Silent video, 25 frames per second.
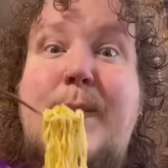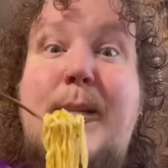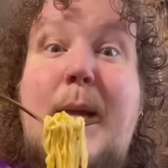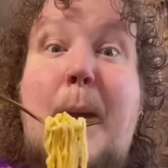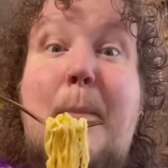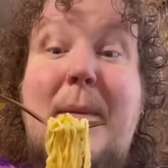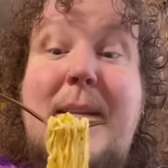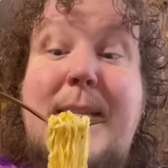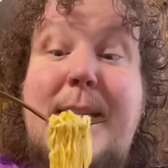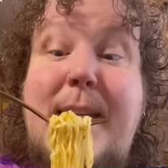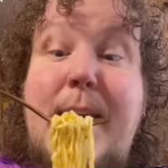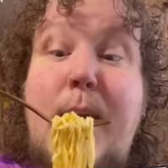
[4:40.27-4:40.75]

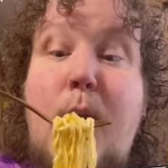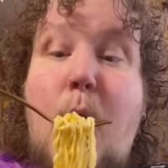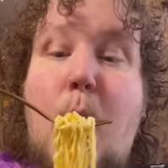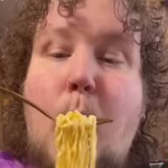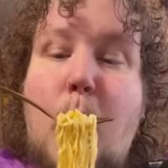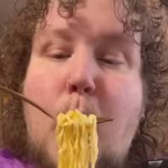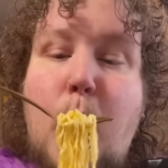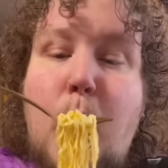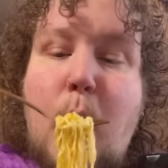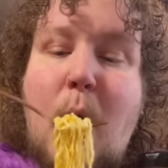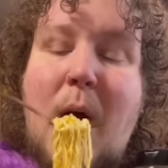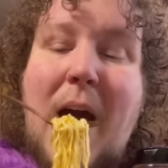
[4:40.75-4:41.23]
Nổi tiếng
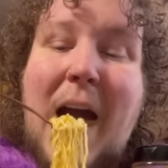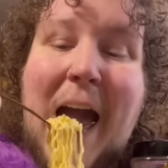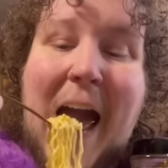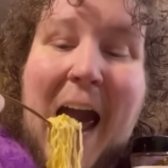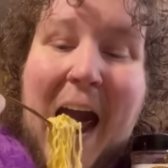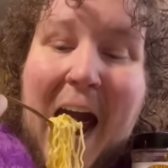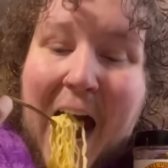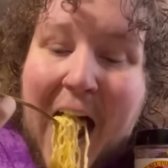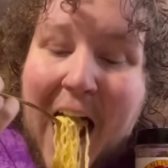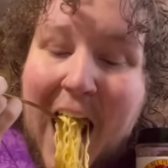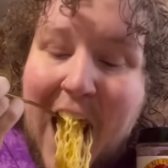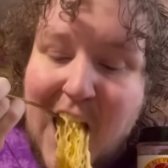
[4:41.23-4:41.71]
hơn nhưng
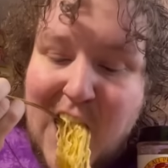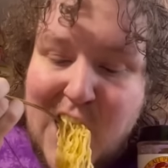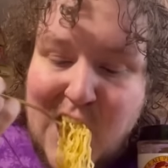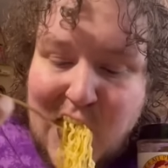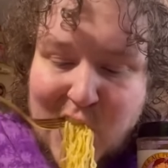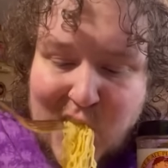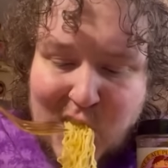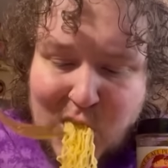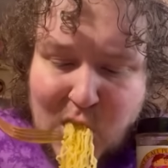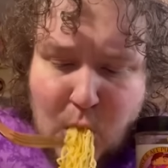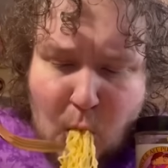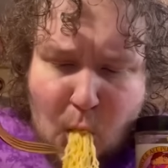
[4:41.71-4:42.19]
cũng cùng
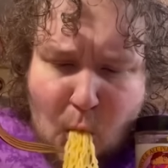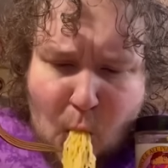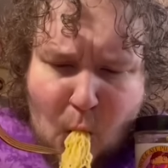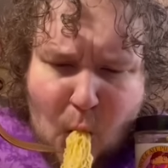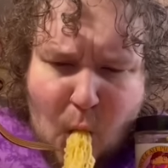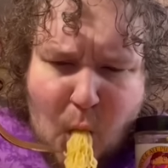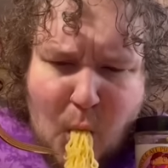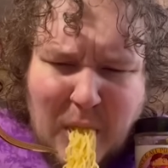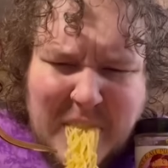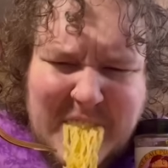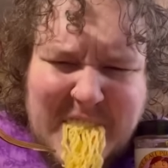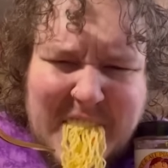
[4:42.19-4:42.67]
chung số phận
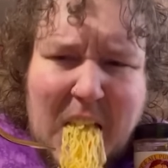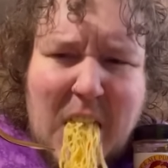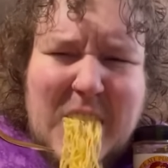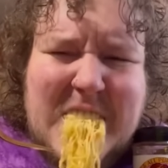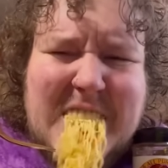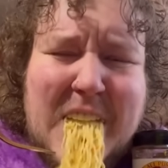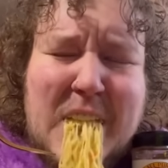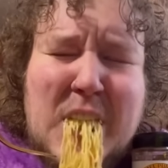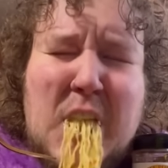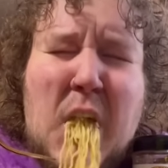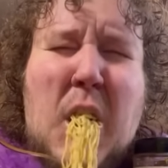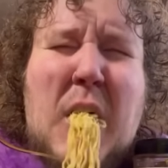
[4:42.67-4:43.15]
đó là
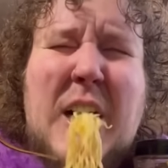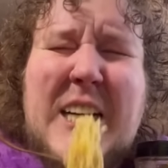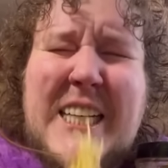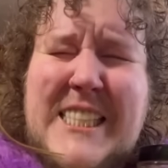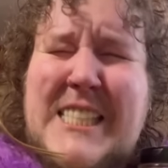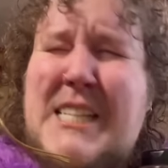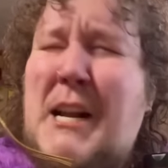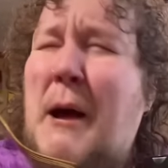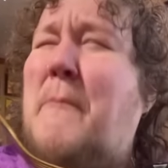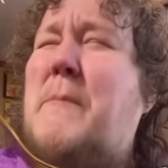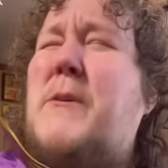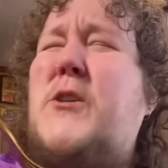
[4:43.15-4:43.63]
ngôi sao
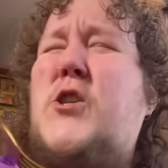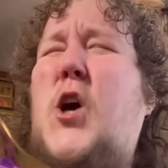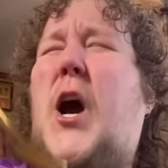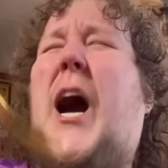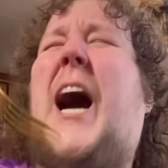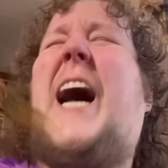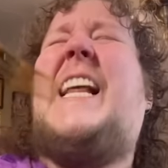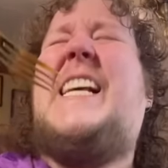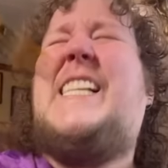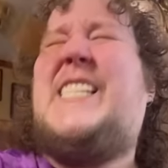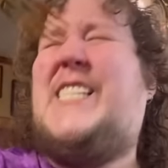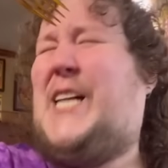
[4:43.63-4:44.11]
TikTok
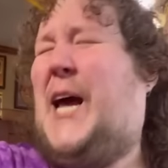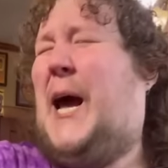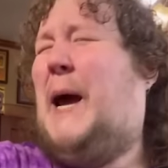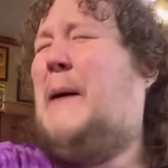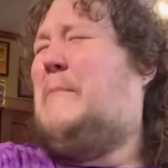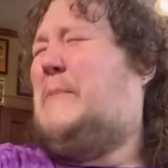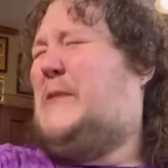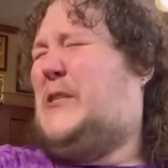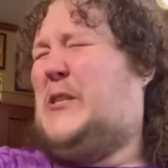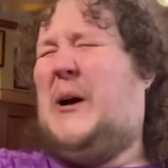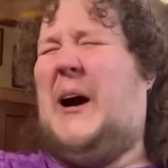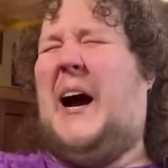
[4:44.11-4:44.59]
Wafer
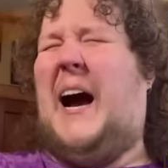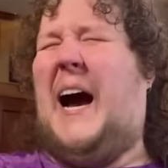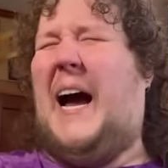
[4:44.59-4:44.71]
69,